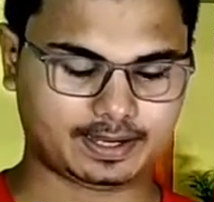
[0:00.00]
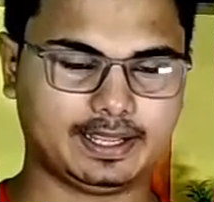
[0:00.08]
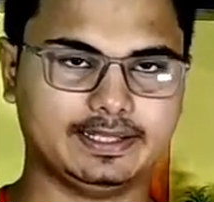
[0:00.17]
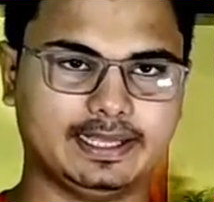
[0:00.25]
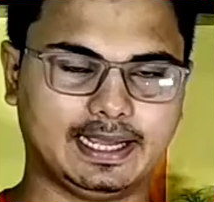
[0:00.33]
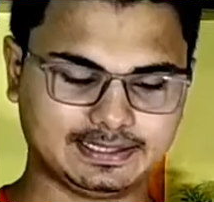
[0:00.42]

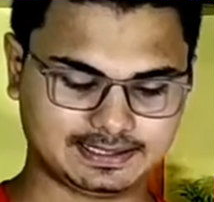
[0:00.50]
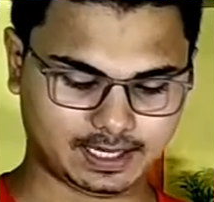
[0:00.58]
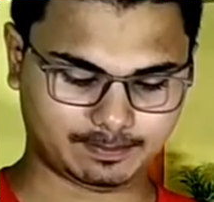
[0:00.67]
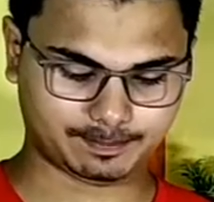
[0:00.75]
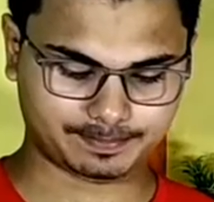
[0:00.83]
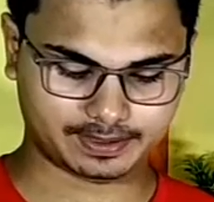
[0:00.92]
एंड यहाँ से
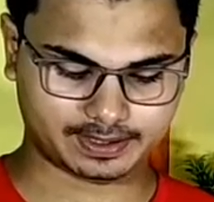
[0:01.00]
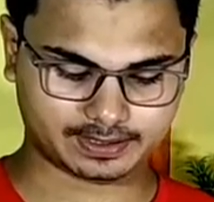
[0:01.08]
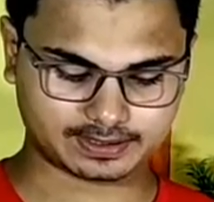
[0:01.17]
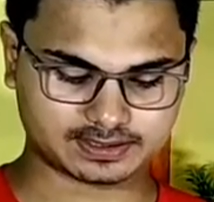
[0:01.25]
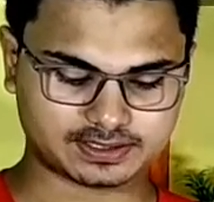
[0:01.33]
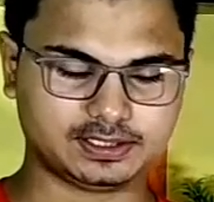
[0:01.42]
आप अपने
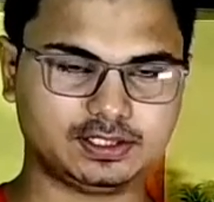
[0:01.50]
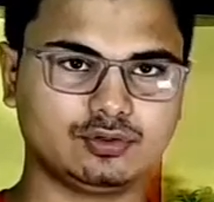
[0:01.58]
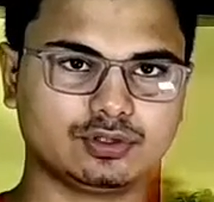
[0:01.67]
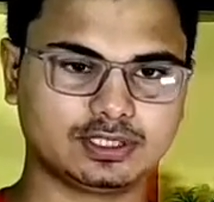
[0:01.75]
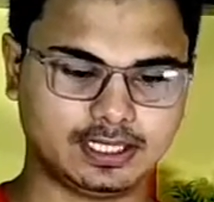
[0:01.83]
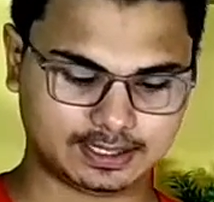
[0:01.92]
सिटी
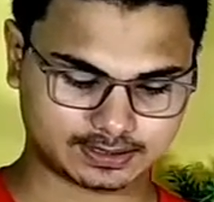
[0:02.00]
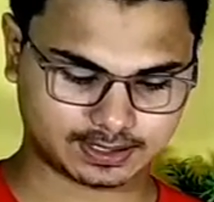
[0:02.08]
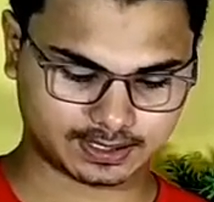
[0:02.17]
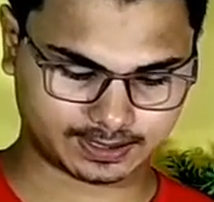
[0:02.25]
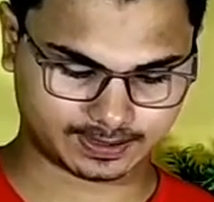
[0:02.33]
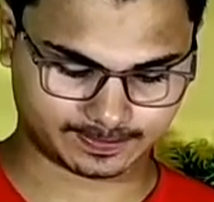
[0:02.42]
को सिलेक्ट
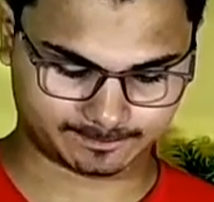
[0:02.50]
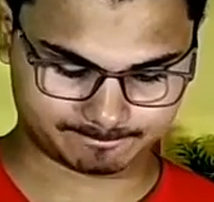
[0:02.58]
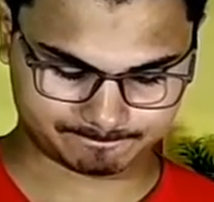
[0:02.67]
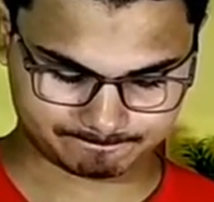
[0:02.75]
कर लेंगे